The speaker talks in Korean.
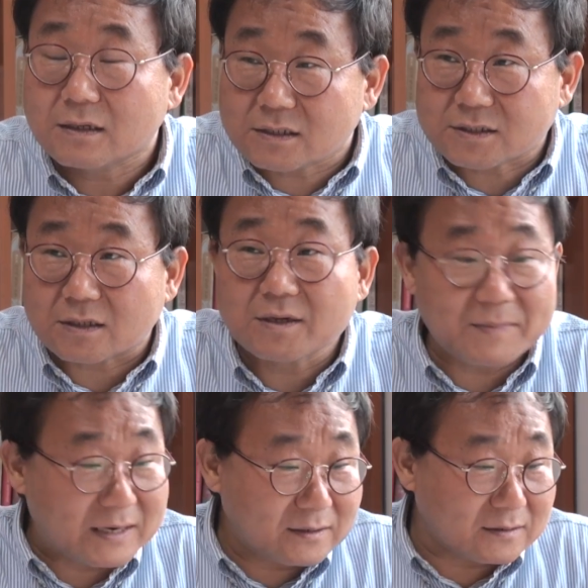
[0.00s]
그렇죠. 그
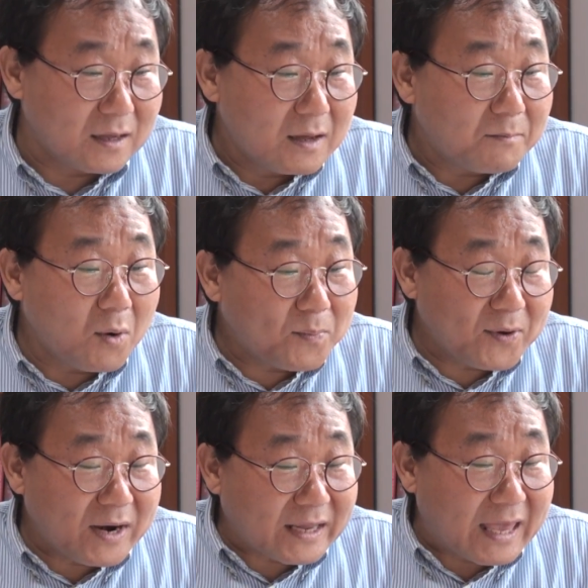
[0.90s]
말은
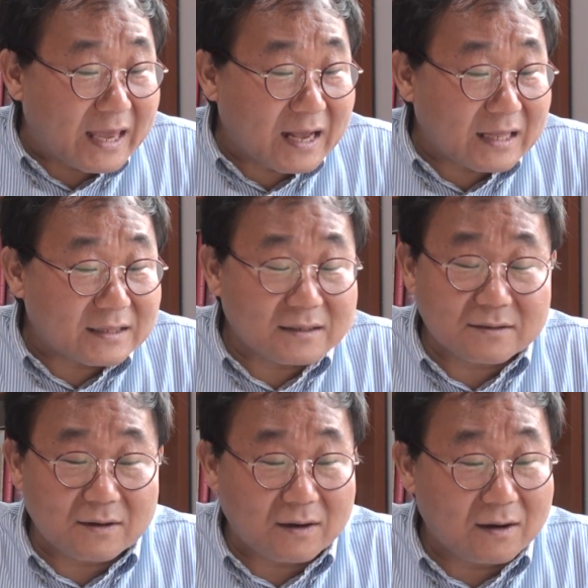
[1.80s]
목표나 계획 같은
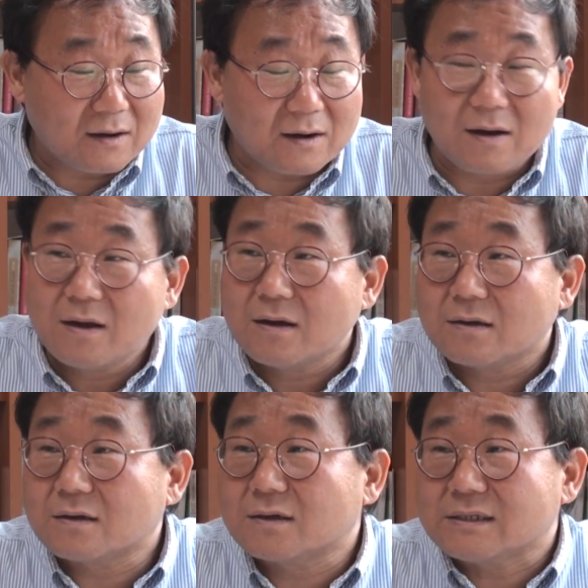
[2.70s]
거 음.
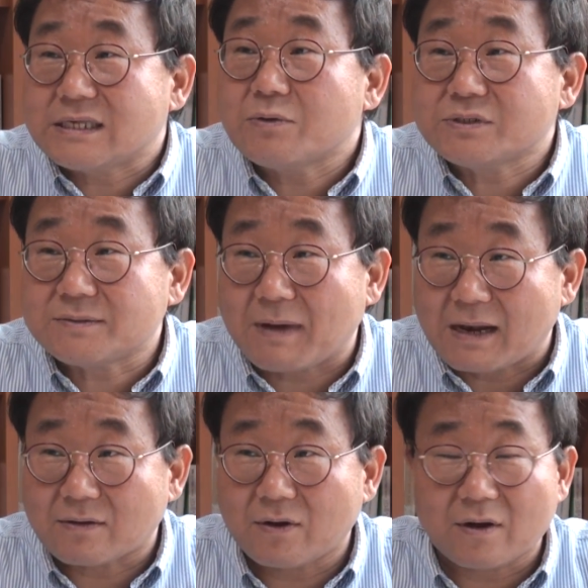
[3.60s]
그런 거 세우지
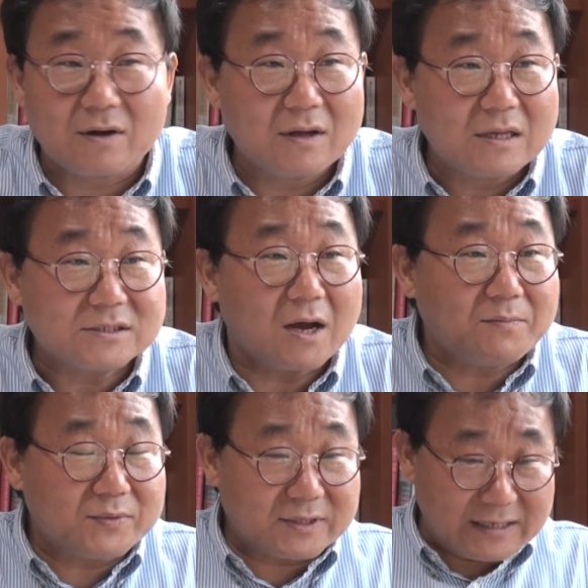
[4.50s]
말고요. 음.
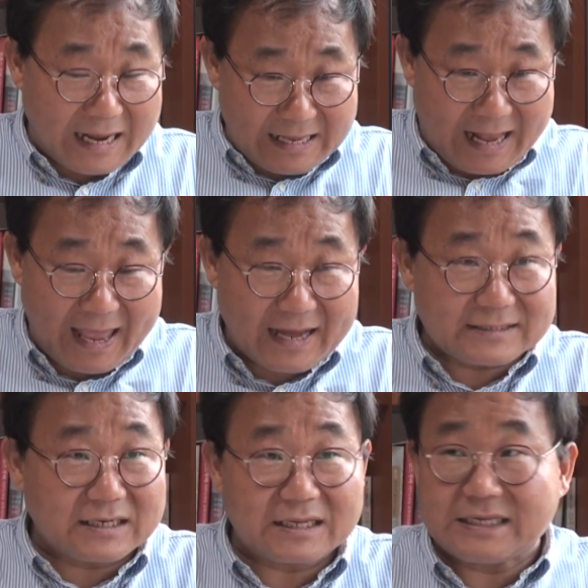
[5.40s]
처음부터 나 이거
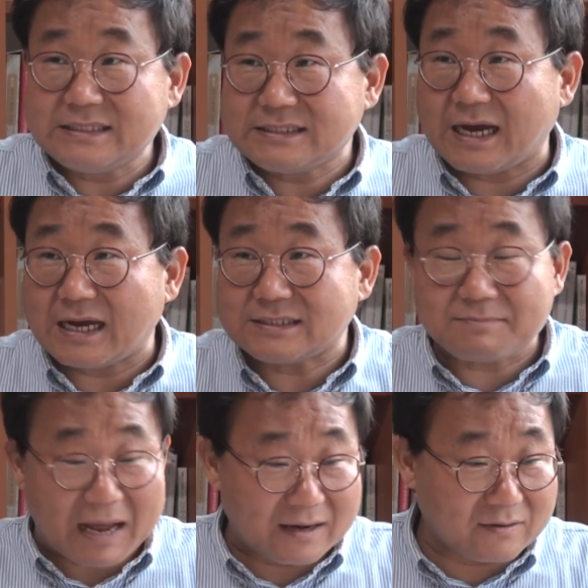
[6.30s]
해야죠. 긴장하지
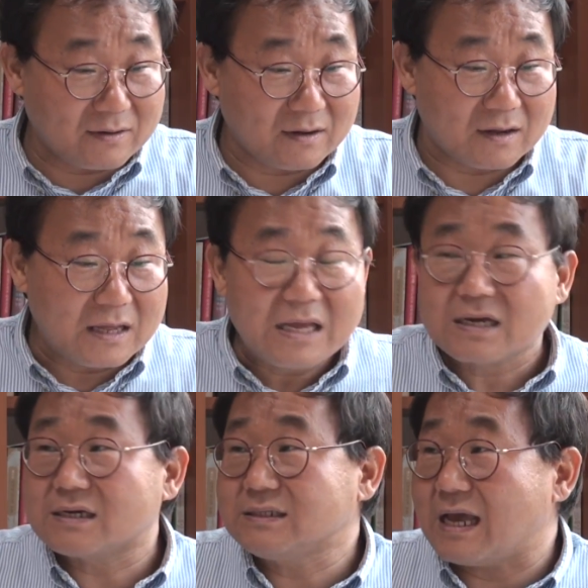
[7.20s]
말고요. 음.
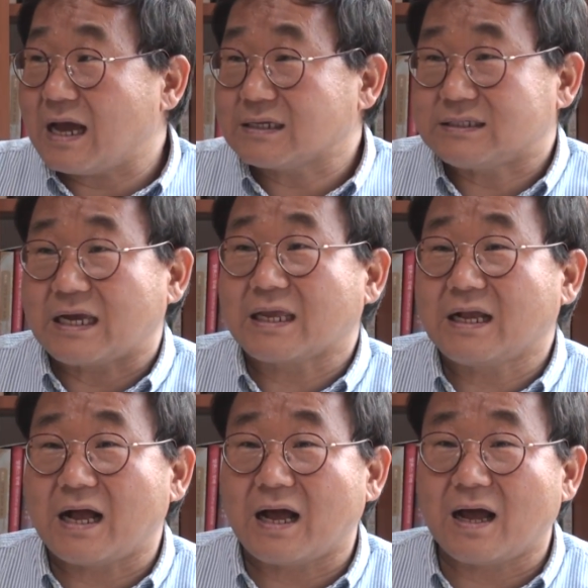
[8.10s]
그냥
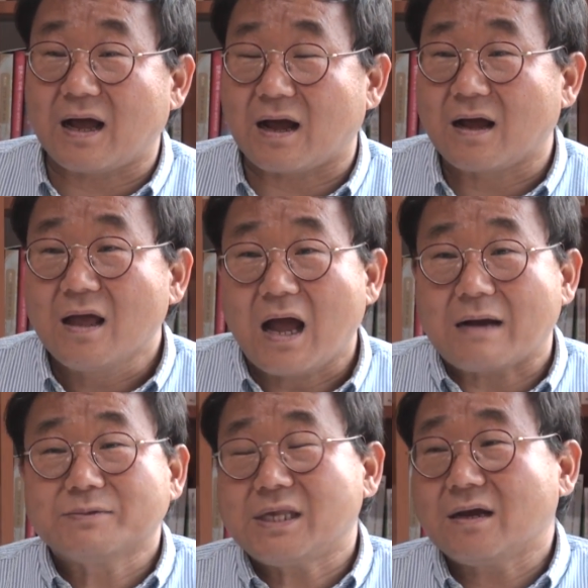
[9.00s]
자기가
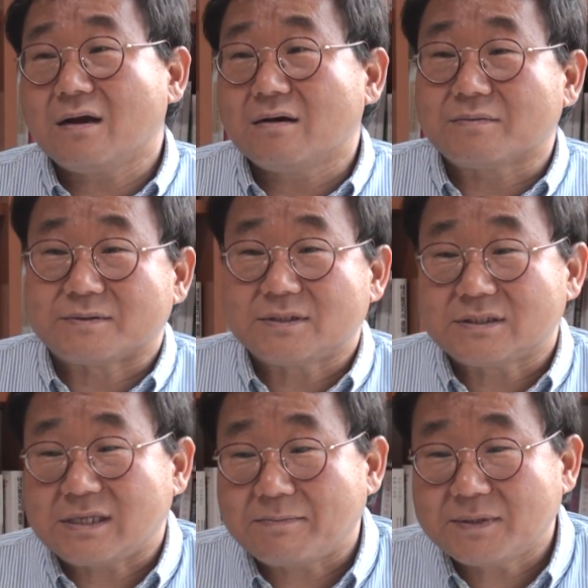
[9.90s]
아무 생각 없이
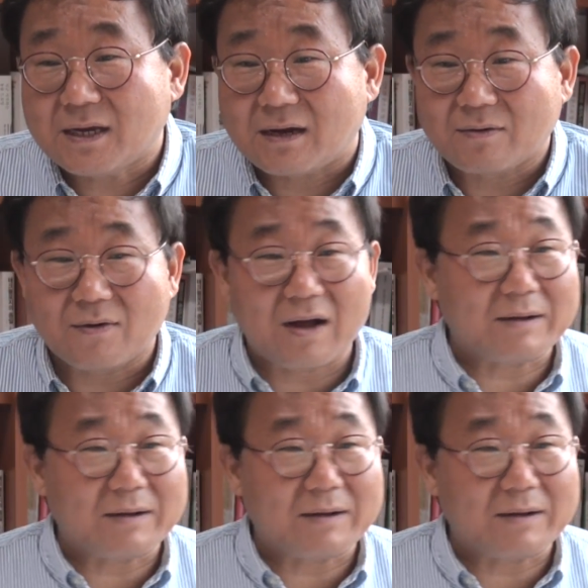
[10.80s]
참여하고